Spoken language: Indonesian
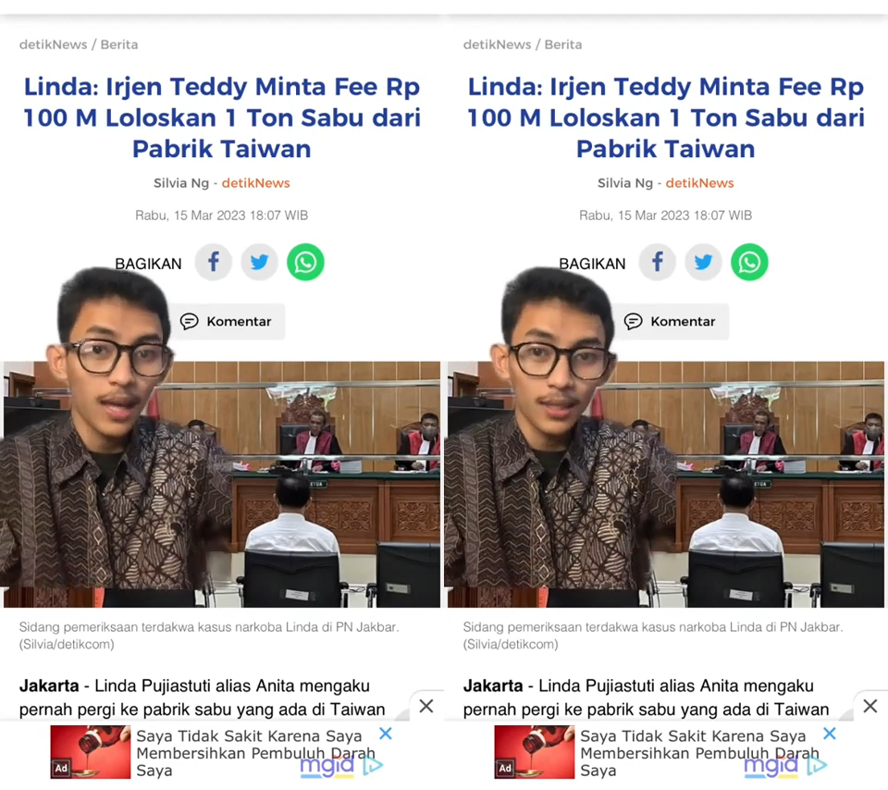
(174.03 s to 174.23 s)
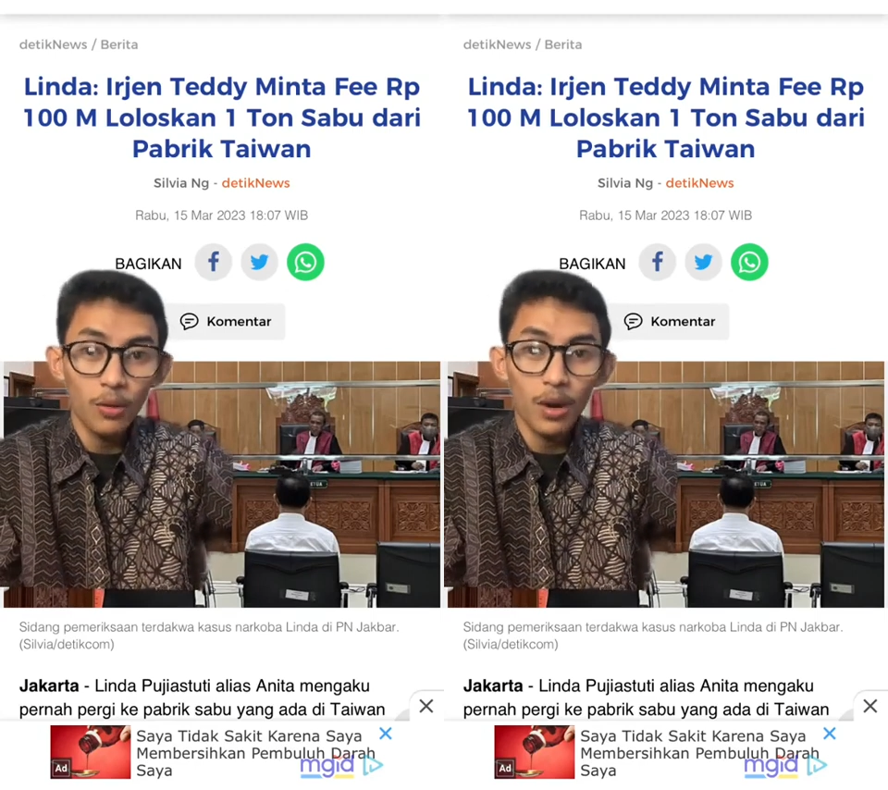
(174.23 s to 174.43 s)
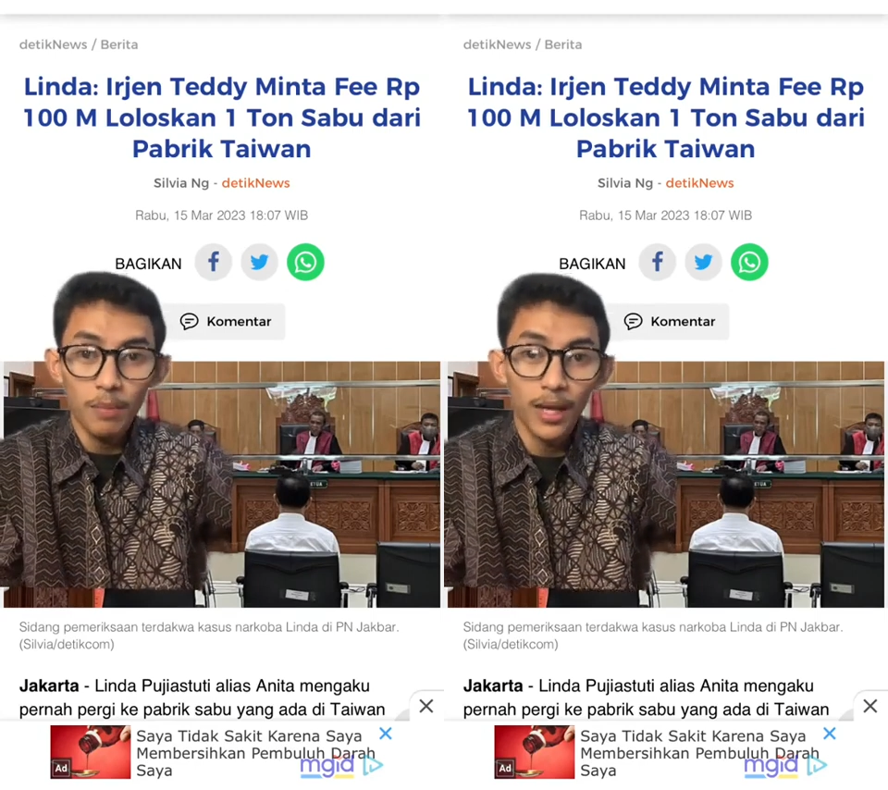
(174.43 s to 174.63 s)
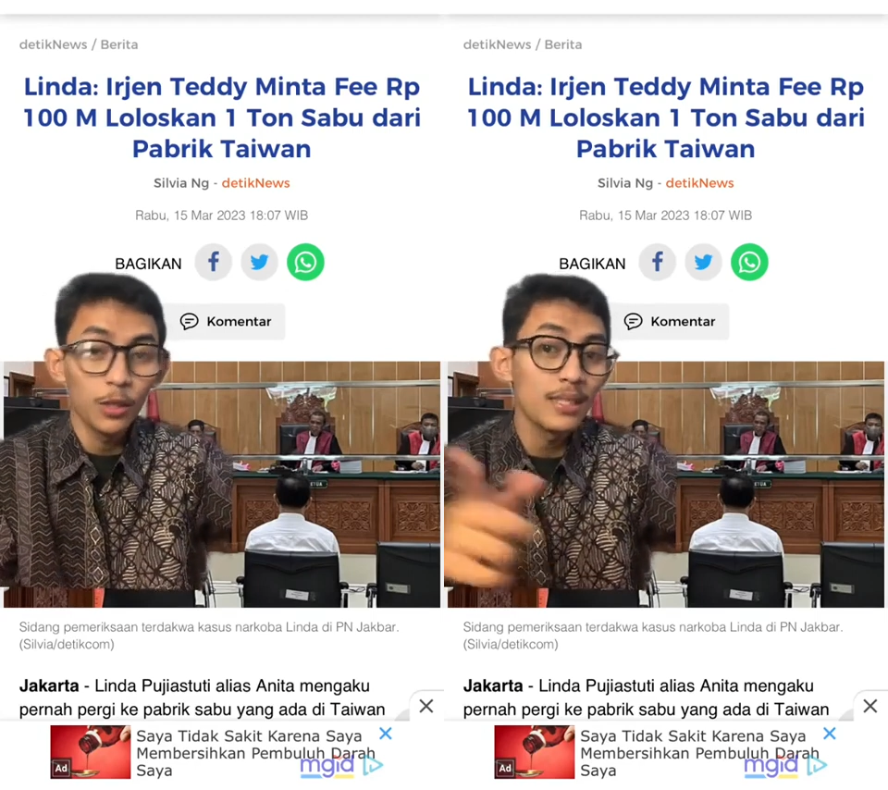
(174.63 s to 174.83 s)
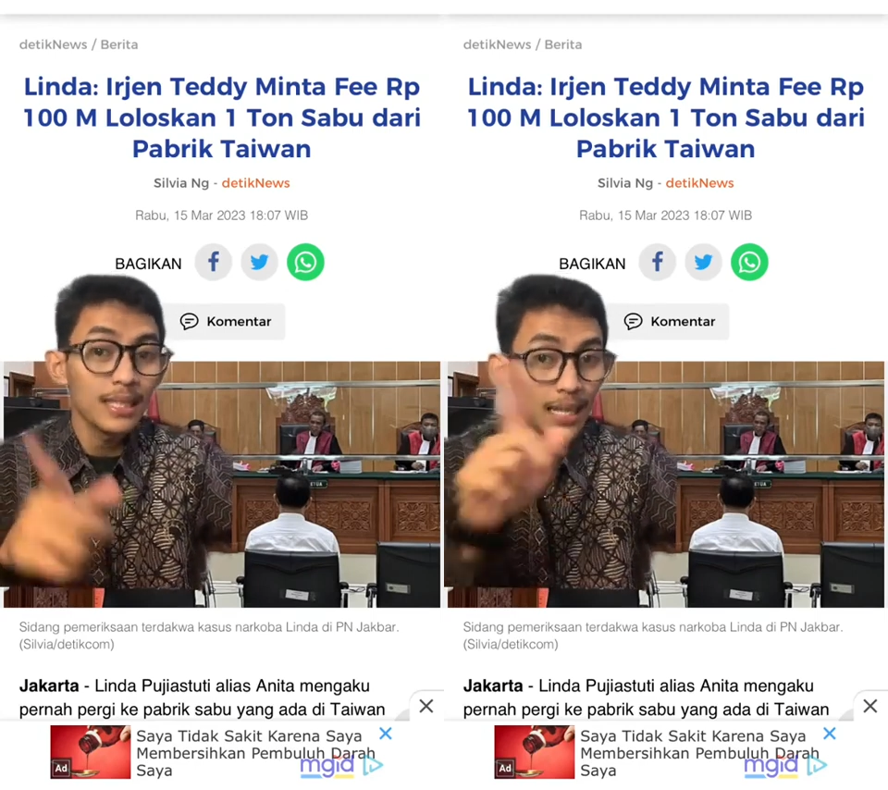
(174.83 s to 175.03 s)
atau apa itu
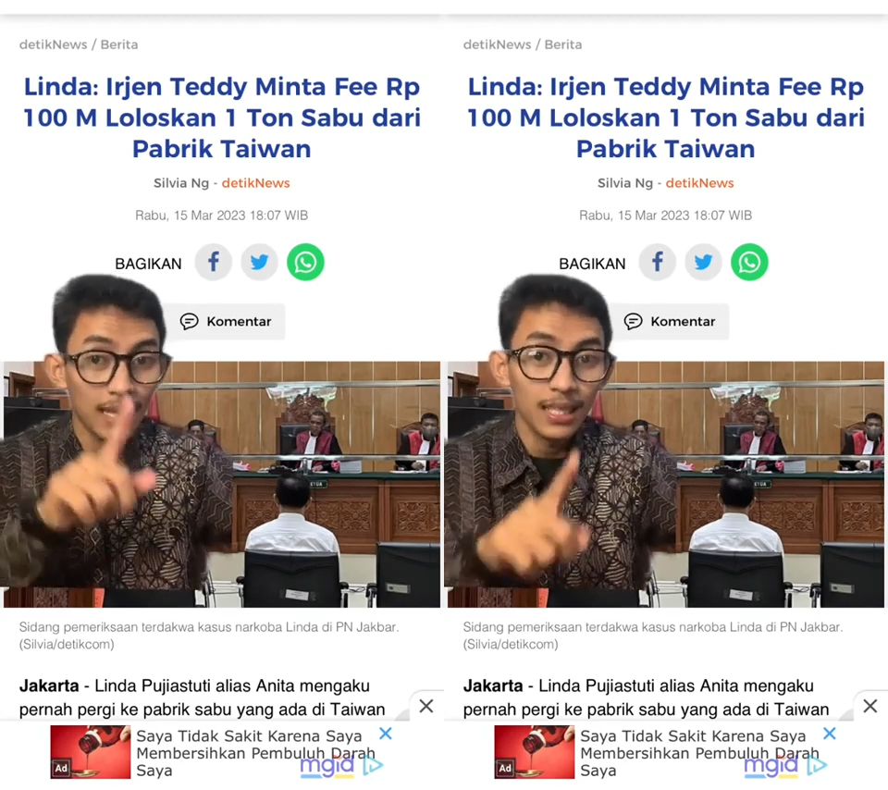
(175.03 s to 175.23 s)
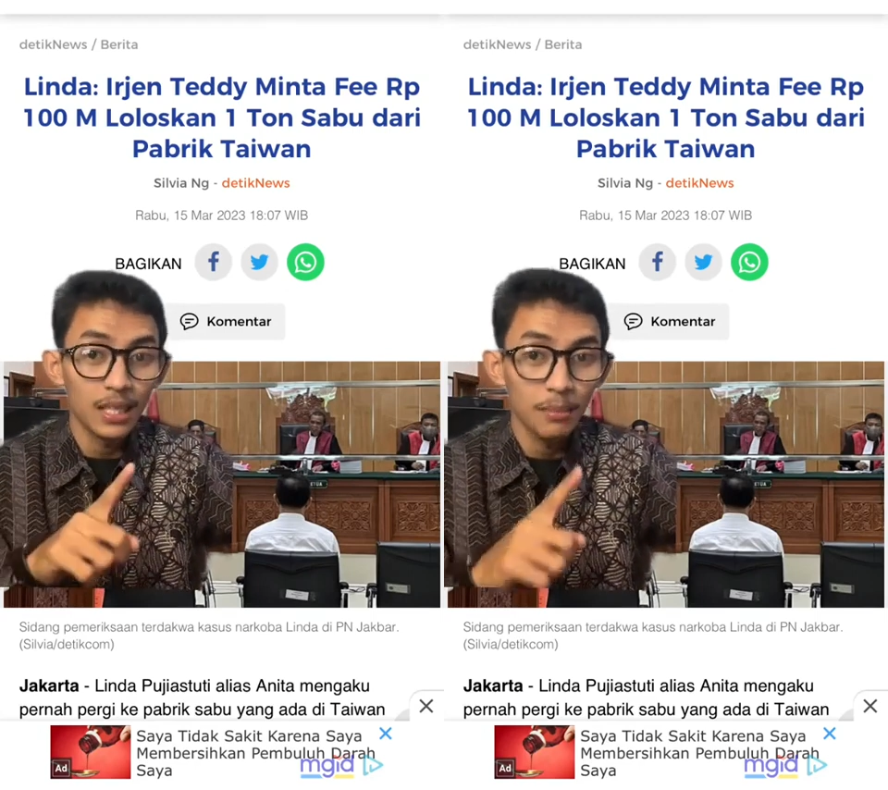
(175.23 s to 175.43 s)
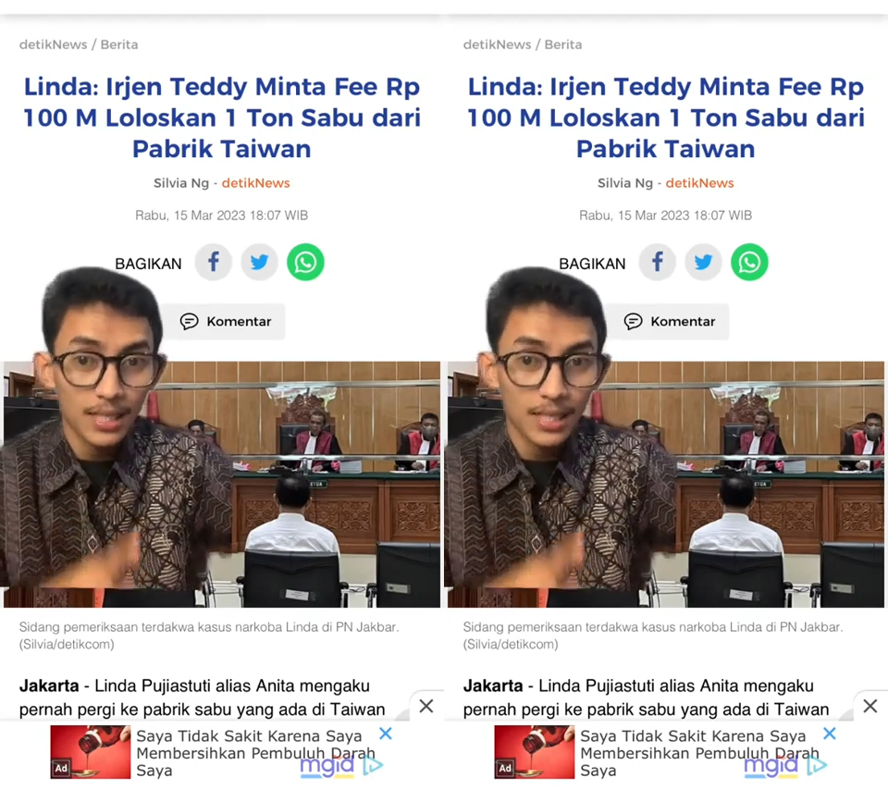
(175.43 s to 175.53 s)
masih tanda tanya